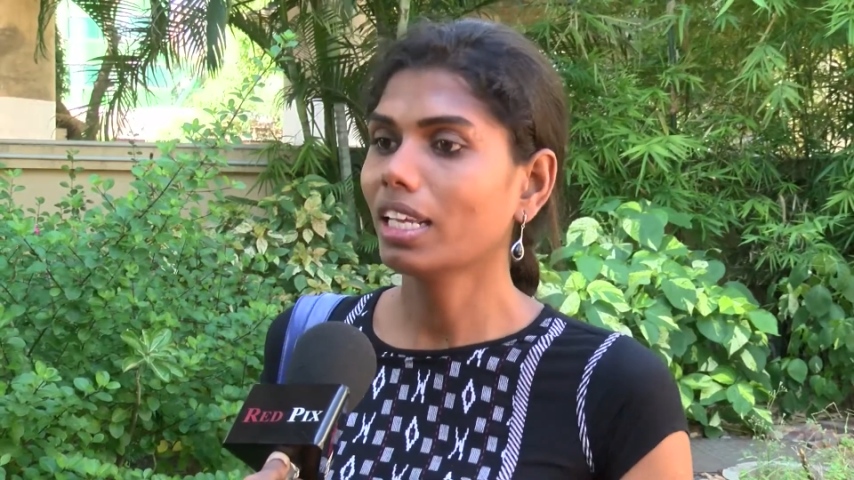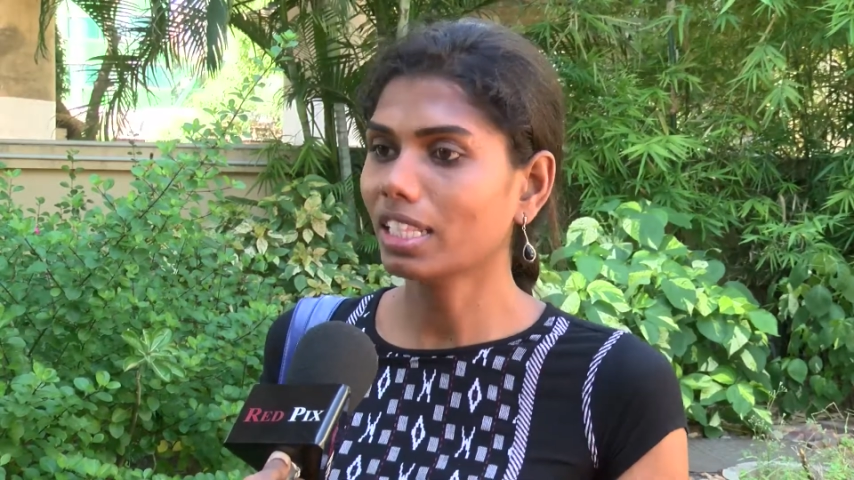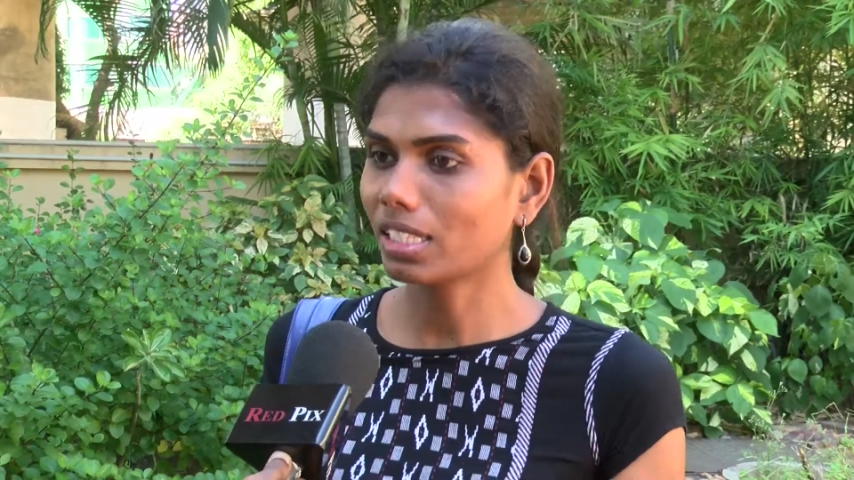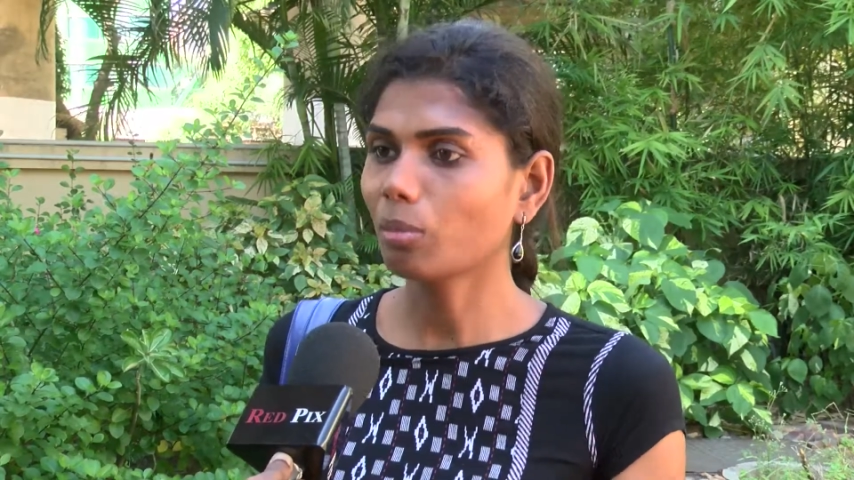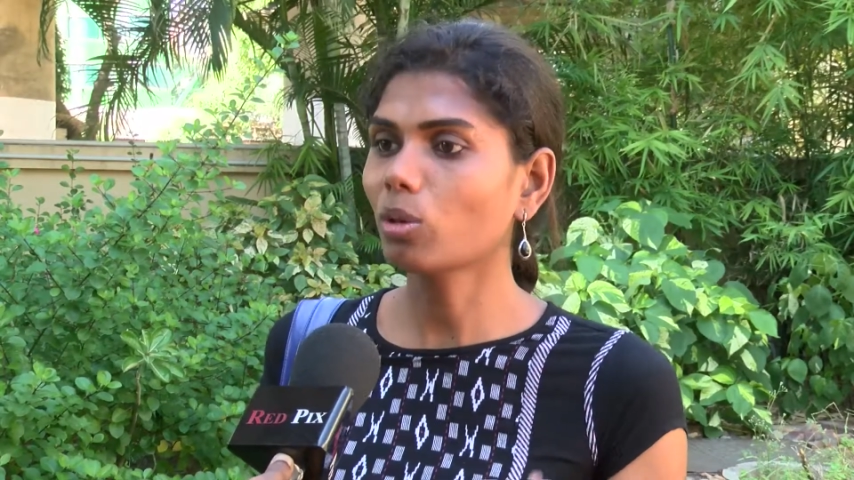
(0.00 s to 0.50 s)

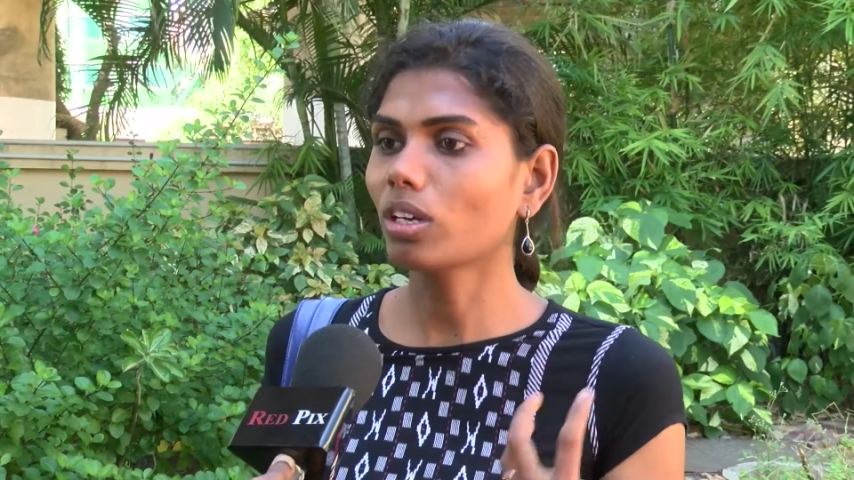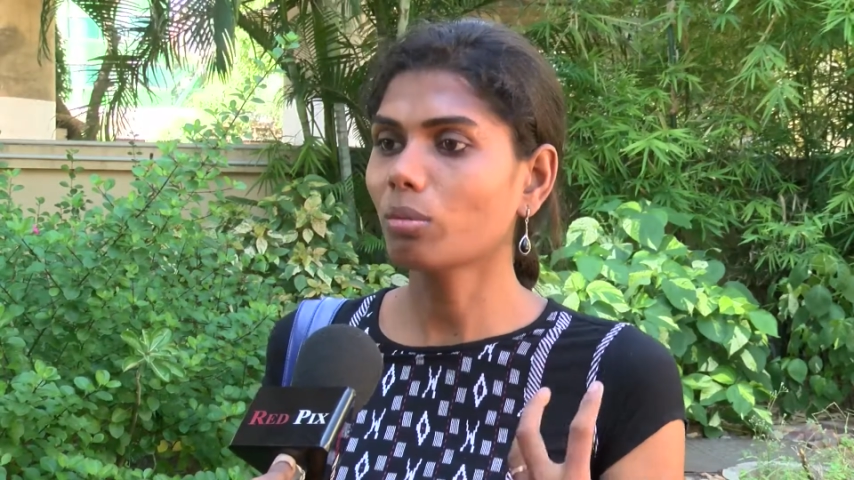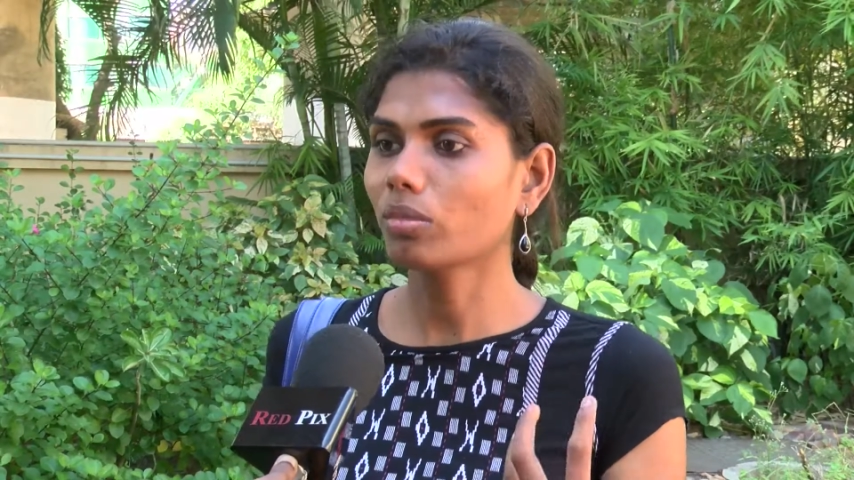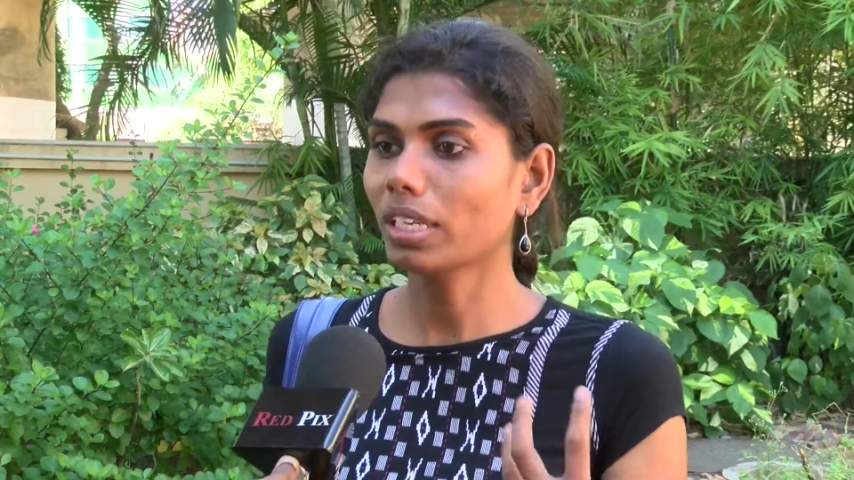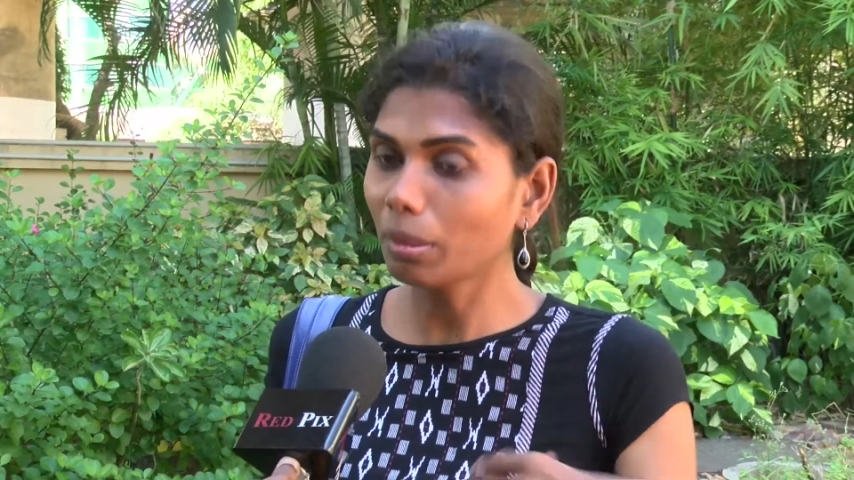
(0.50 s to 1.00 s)
இந்த
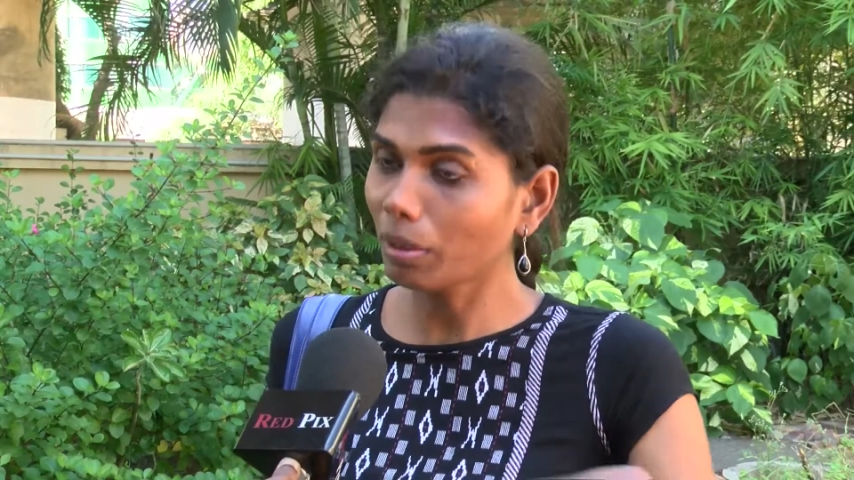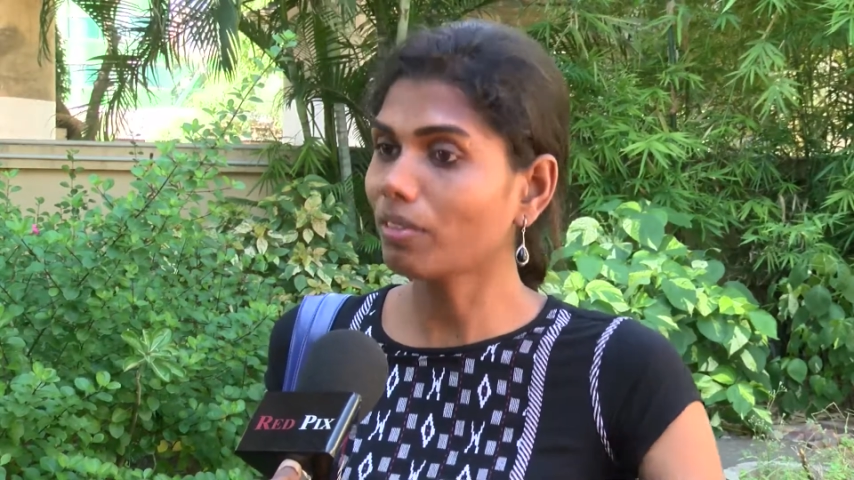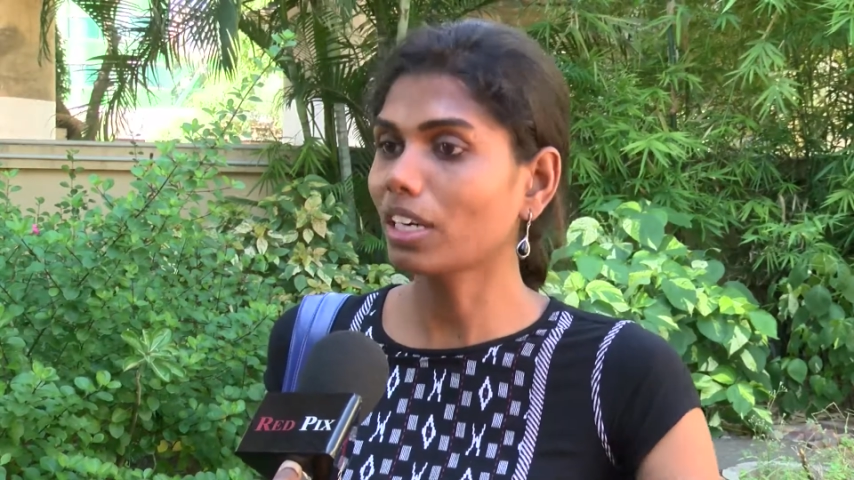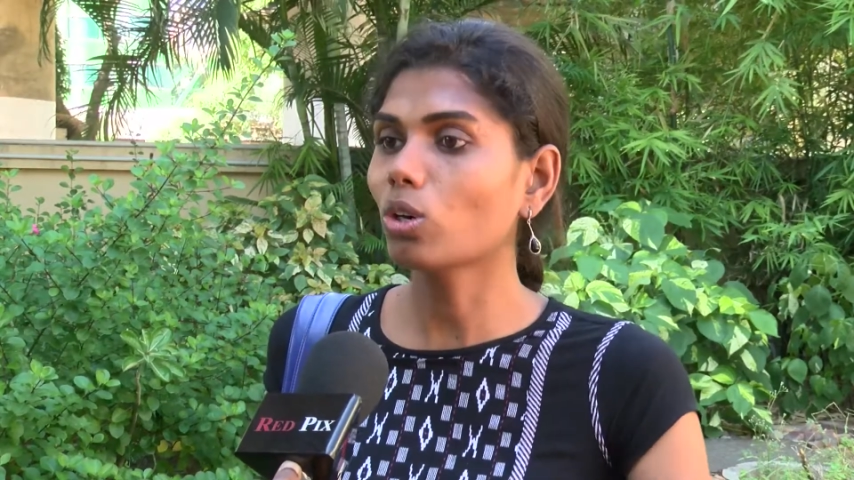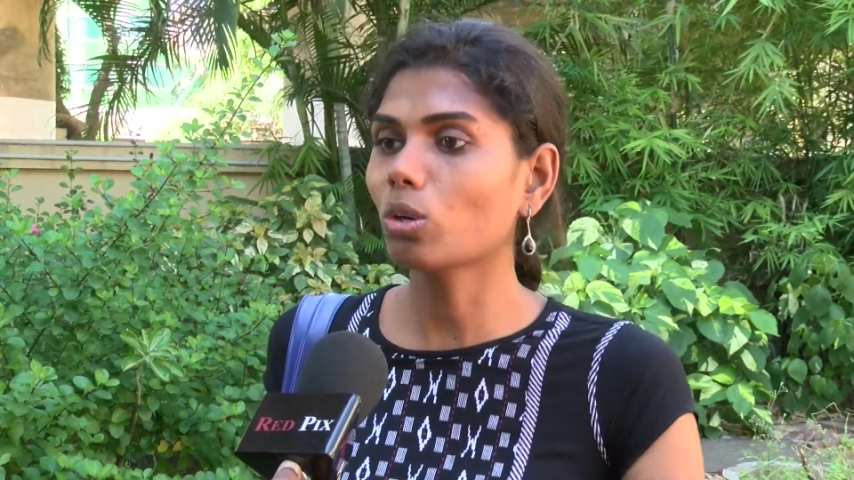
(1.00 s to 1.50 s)
சமூகம் இனிமே
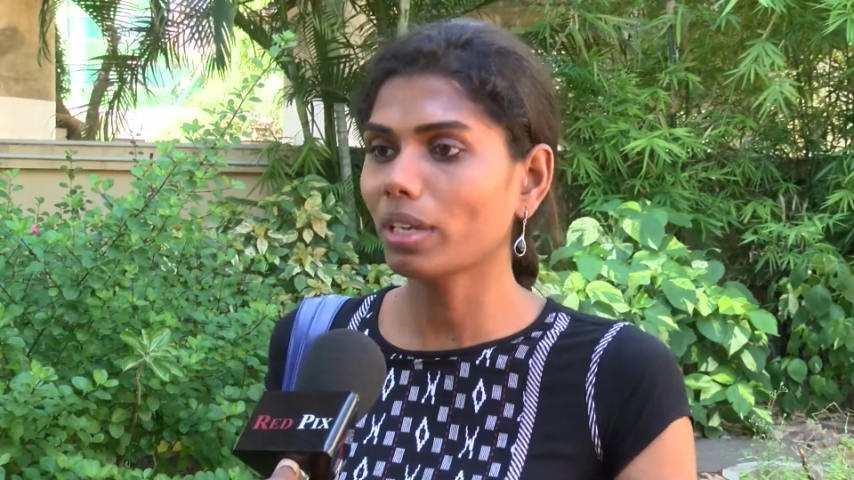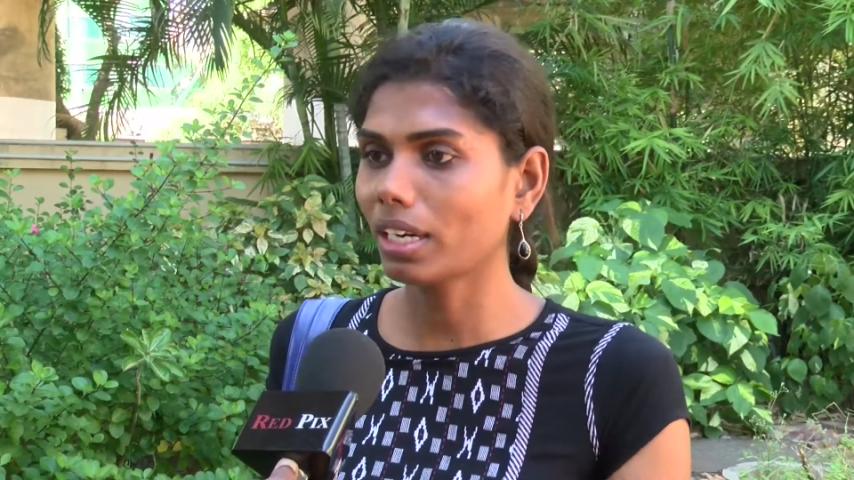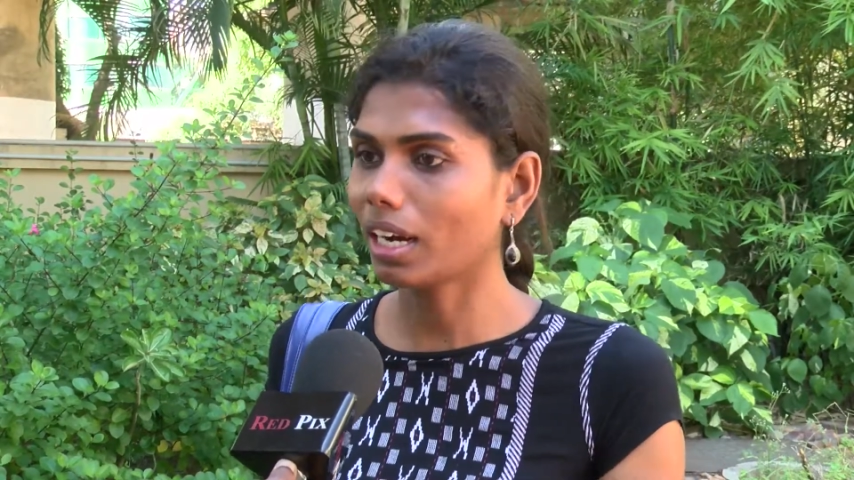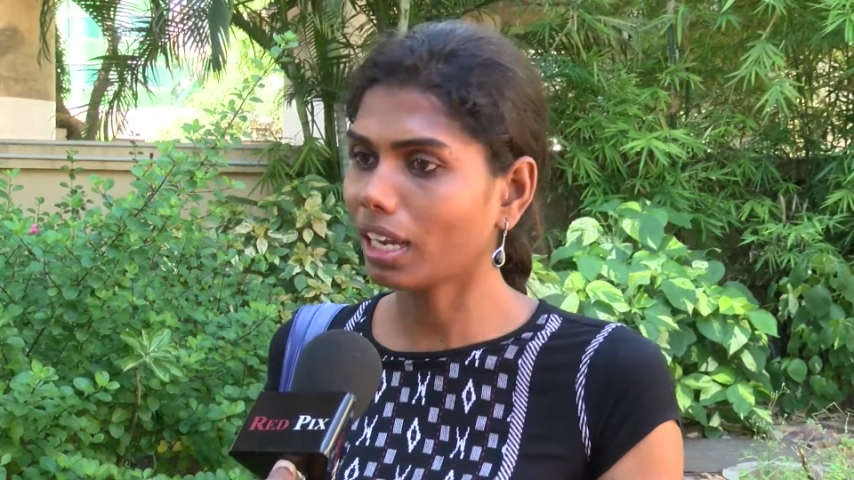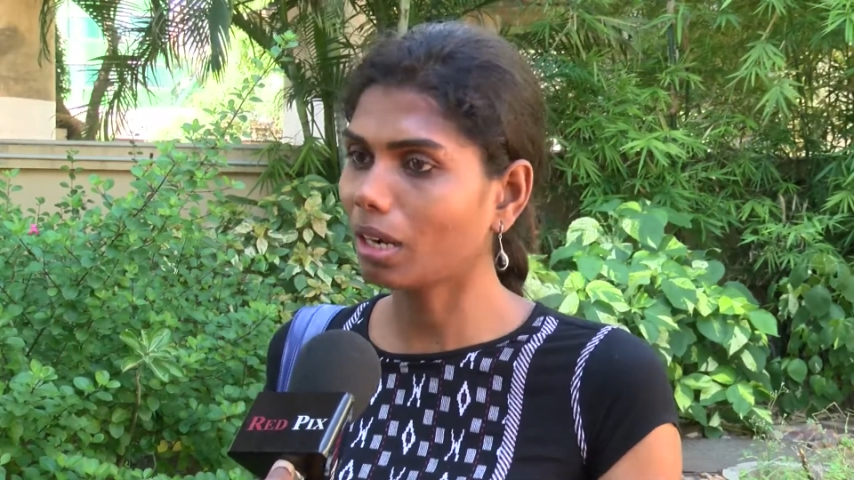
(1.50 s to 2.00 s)

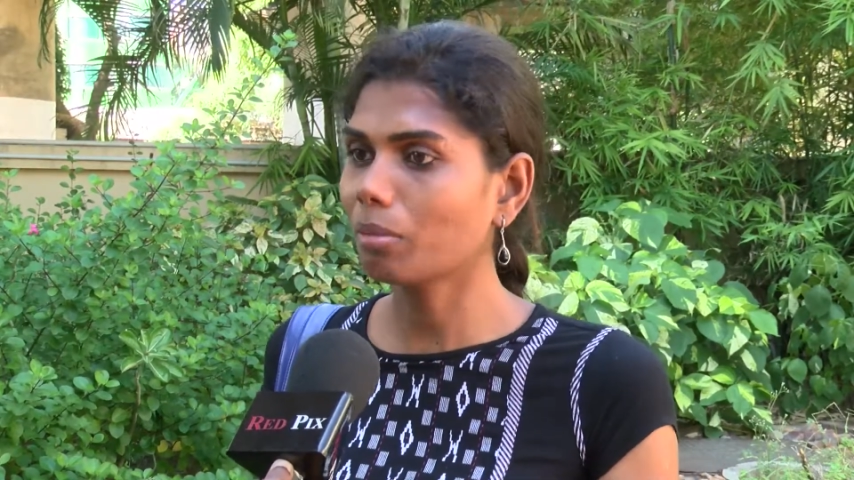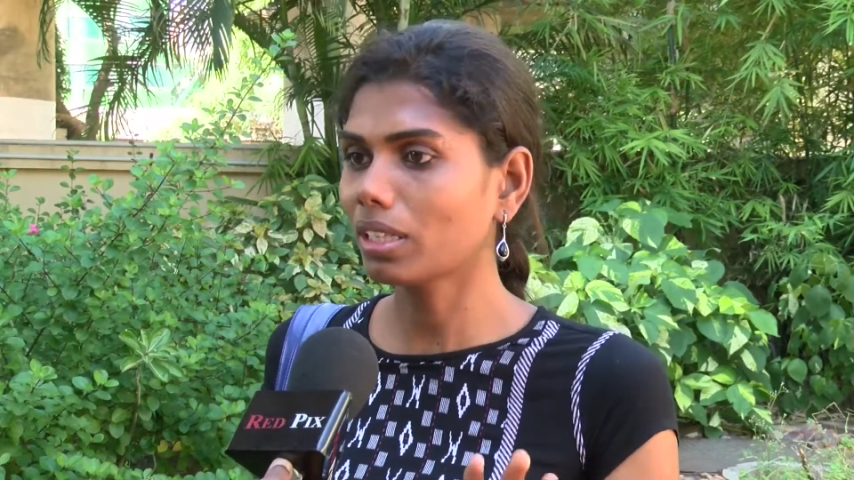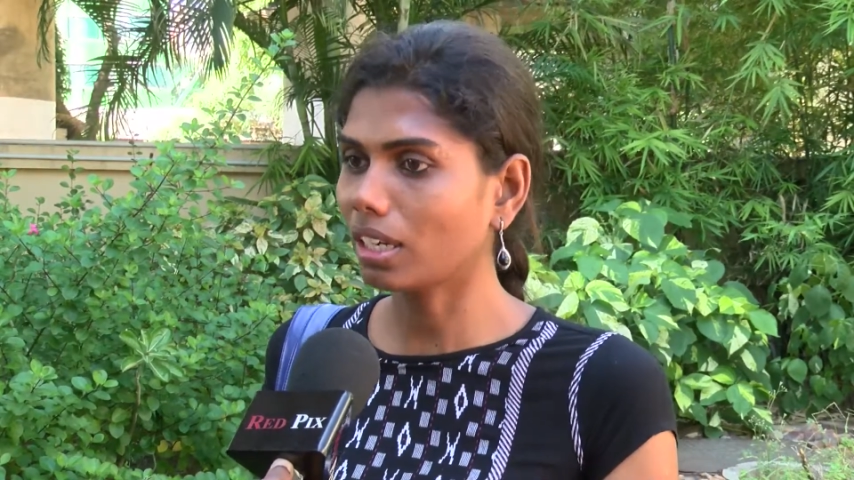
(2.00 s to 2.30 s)
வன்கொடுமையில் நடக்காமல்